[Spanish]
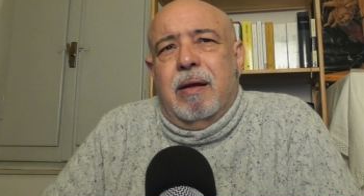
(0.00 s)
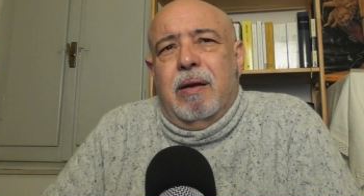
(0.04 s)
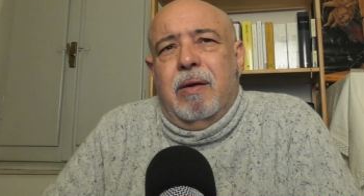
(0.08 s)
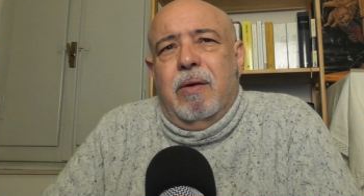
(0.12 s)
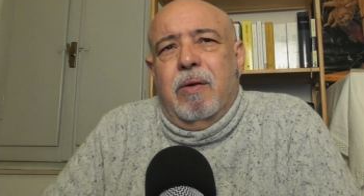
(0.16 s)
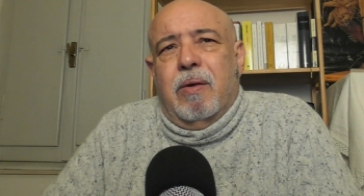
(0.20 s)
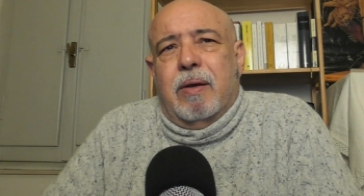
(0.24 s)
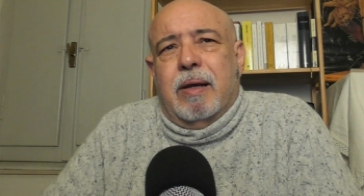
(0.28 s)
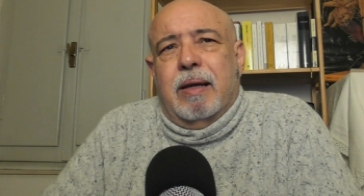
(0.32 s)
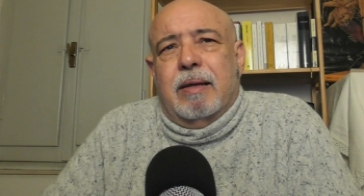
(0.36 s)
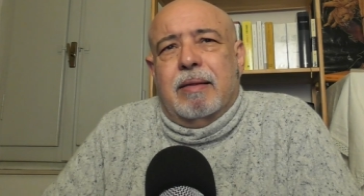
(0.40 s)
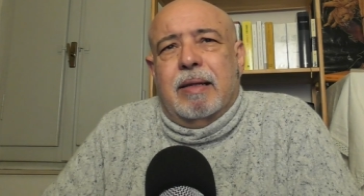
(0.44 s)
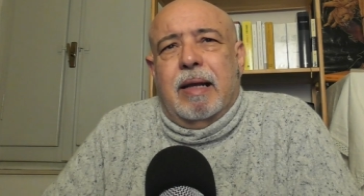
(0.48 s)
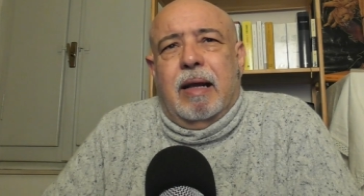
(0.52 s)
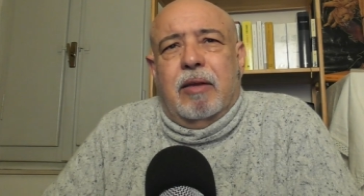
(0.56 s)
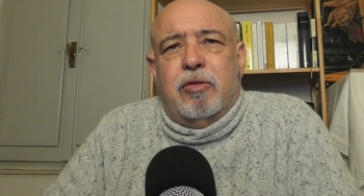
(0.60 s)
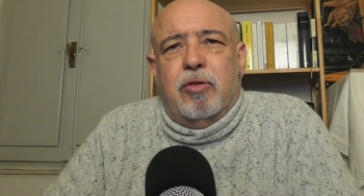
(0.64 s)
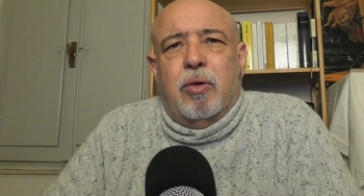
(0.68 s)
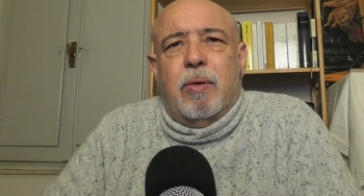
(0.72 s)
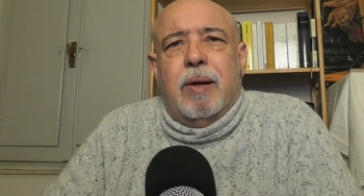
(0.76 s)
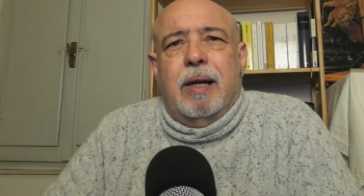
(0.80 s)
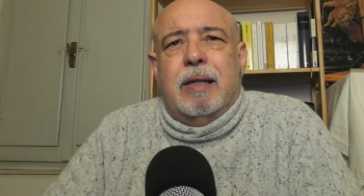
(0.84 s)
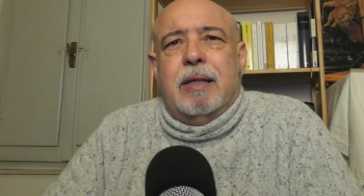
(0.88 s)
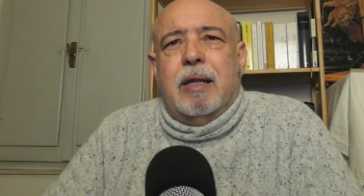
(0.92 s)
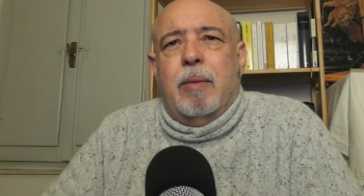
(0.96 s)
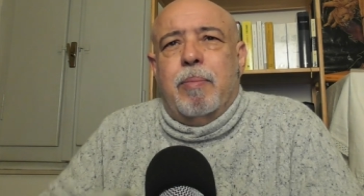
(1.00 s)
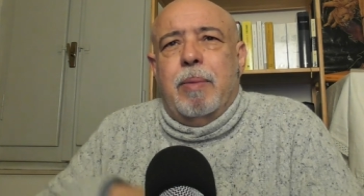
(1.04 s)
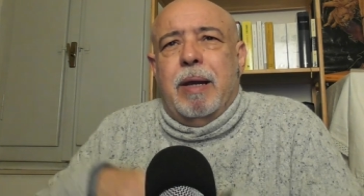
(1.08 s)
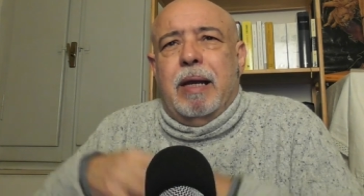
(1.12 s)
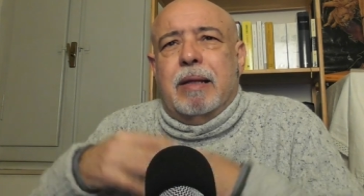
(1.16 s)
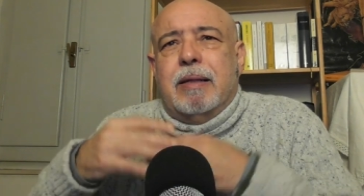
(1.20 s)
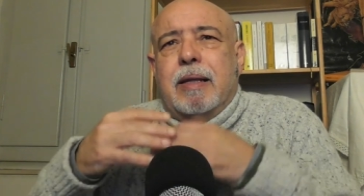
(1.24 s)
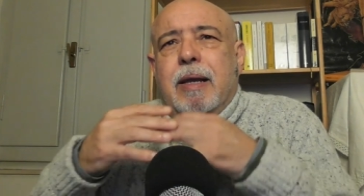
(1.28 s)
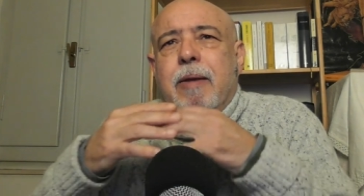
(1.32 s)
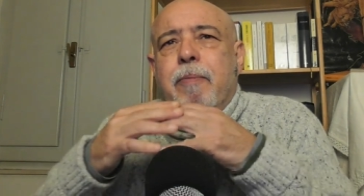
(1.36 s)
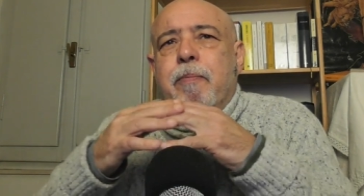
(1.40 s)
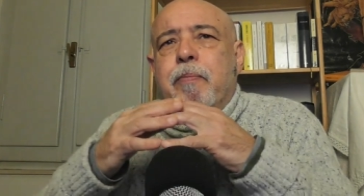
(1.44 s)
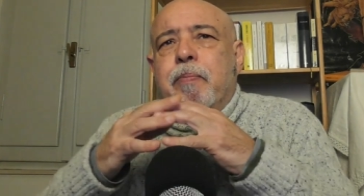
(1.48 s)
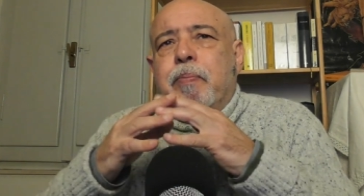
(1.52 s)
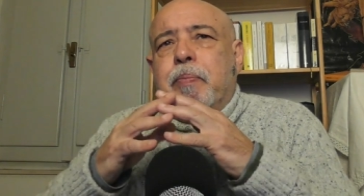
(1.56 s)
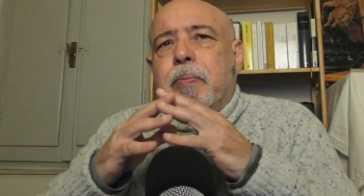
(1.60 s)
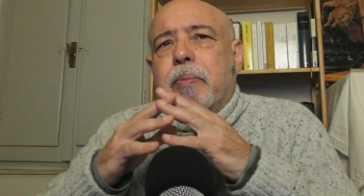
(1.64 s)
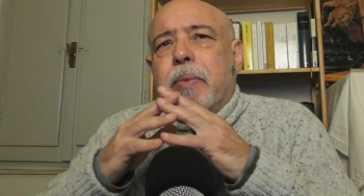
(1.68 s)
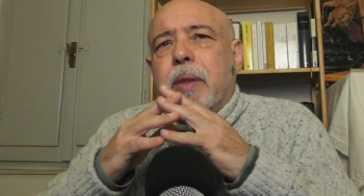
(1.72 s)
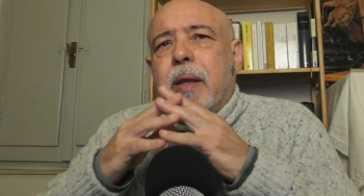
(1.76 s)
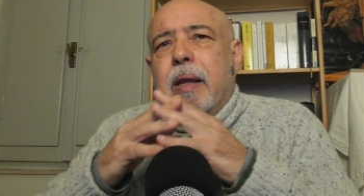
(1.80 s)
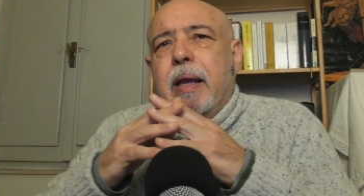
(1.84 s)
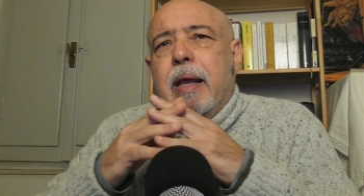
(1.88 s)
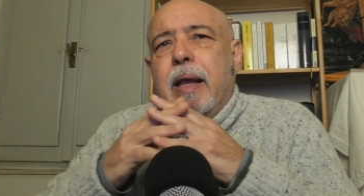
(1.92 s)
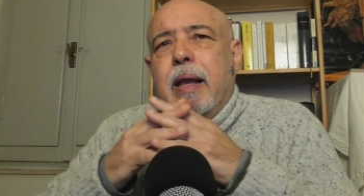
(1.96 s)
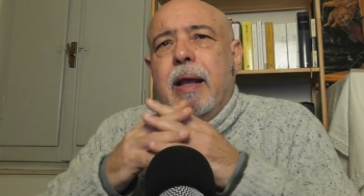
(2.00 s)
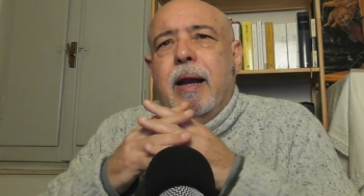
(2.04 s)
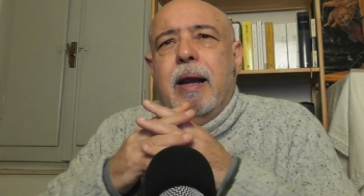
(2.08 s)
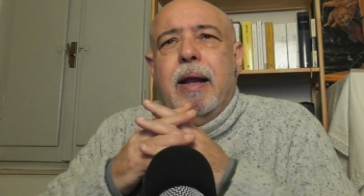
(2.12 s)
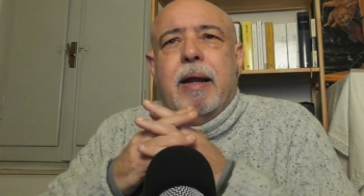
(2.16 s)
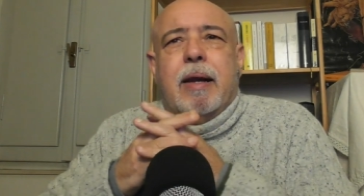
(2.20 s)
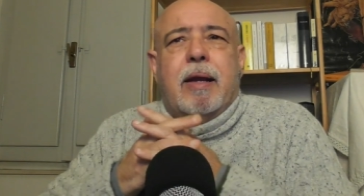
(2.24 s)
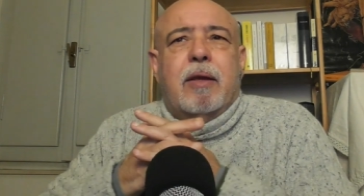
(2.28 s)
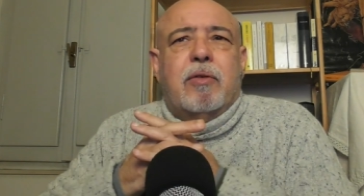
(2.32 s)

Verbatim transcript: Lo que está sobre el tapete es la